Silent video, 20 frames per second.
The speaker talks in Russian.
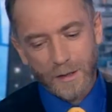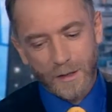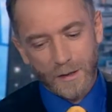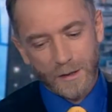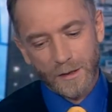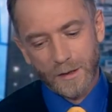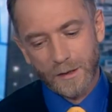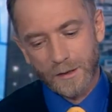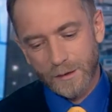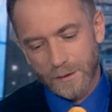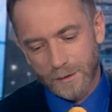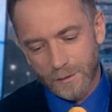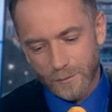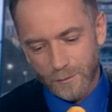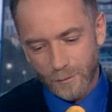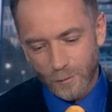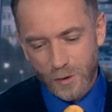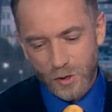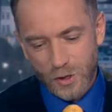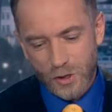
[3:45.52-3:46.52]

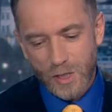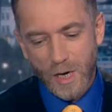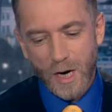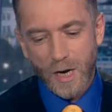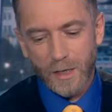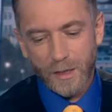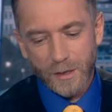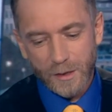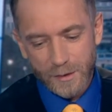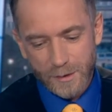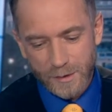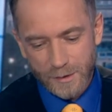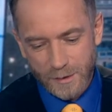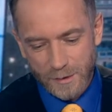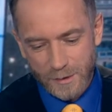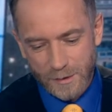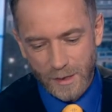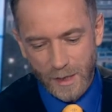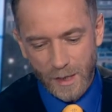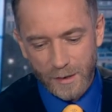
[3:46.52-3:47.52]
уезжая из
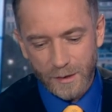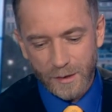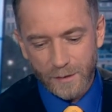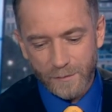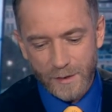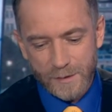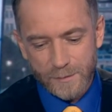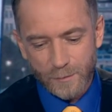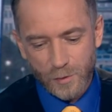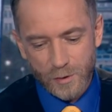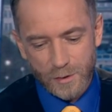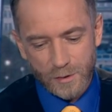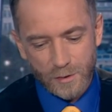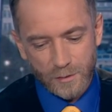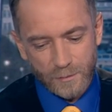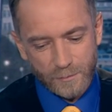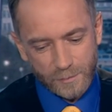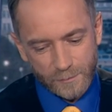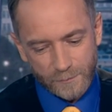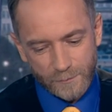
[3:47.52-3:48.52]
страны,
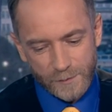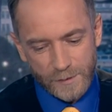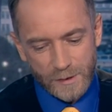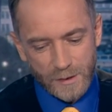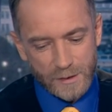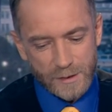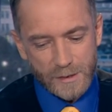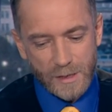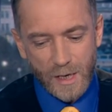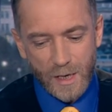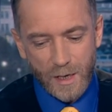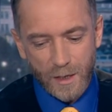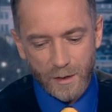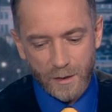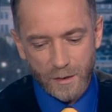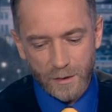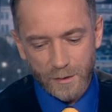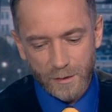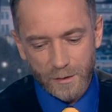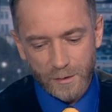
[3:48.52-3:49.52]
возможно, в сердцах,
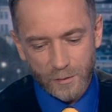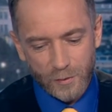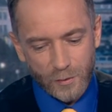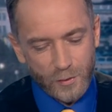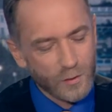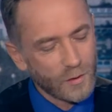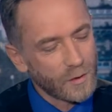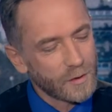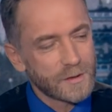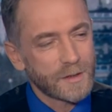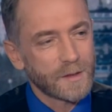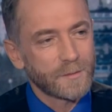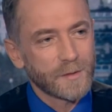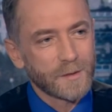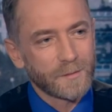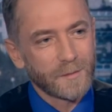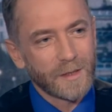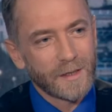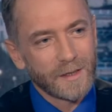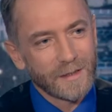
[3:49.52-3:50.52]
но ну, тем не ну,
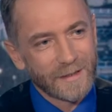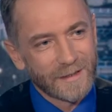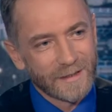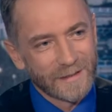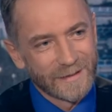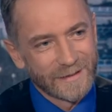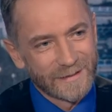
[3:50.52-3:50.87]
менее... я думаю,